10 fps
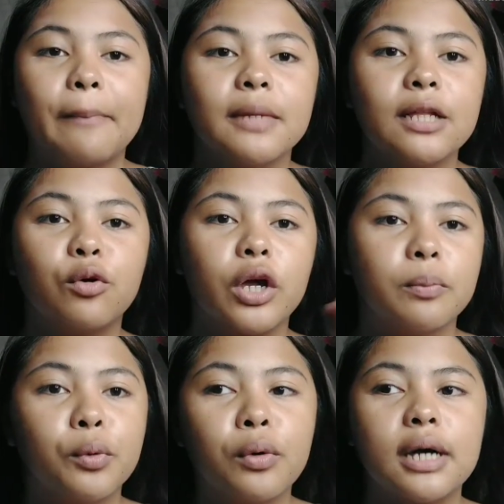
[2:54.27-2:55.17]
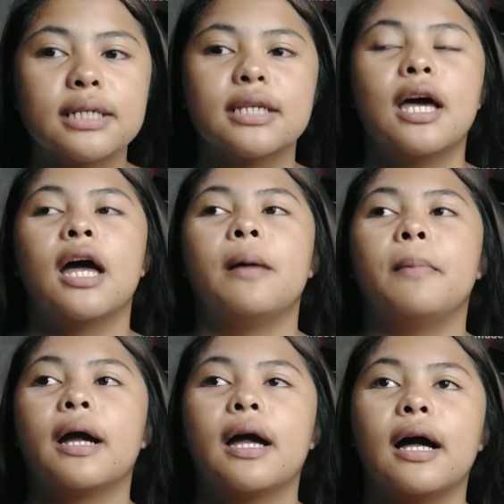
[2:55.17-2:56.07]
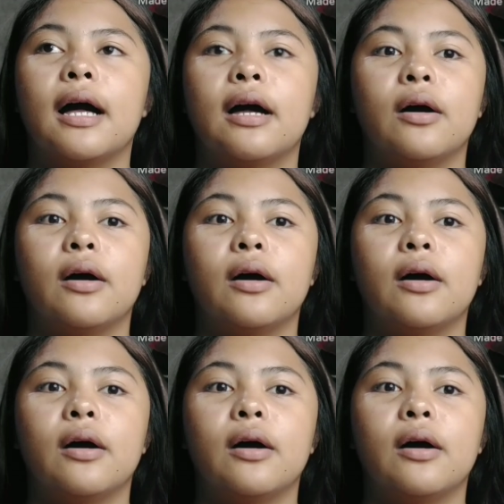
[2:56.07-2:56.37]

Update ko kay bukas pagka